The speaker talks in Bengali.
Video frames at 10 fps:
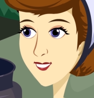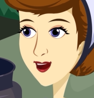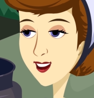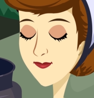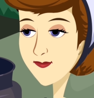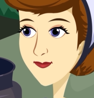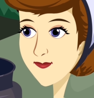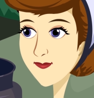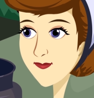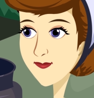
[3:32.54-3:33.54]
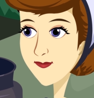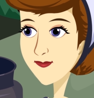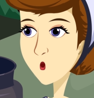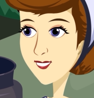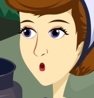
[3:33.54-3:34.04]
সত্যি
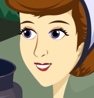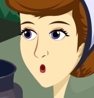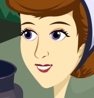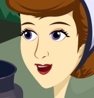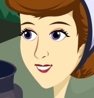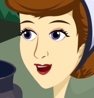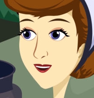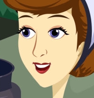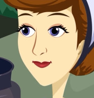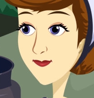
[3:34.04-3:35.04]
আমিও যেতে পারবো